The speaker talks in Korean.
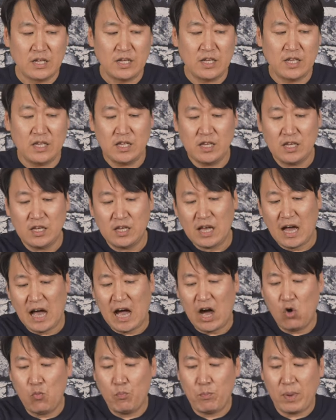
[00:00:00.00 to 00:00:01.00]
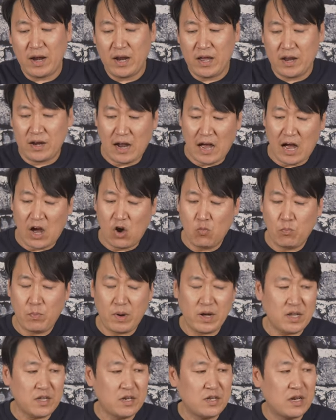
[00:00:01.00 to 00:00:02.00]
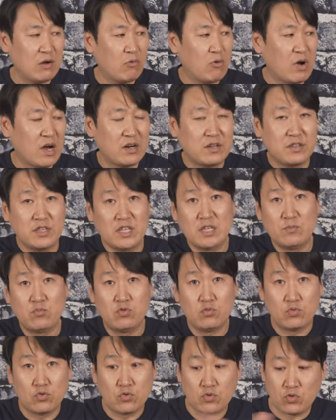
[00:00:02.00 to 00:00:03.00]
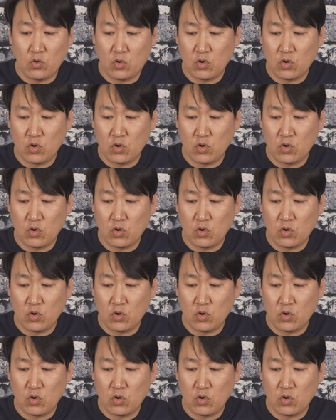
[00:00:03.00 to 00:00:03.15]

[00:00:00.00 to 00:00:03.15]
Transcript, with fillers: 이 아웃바렐, 아웃바렐이라고 하는 이 부분,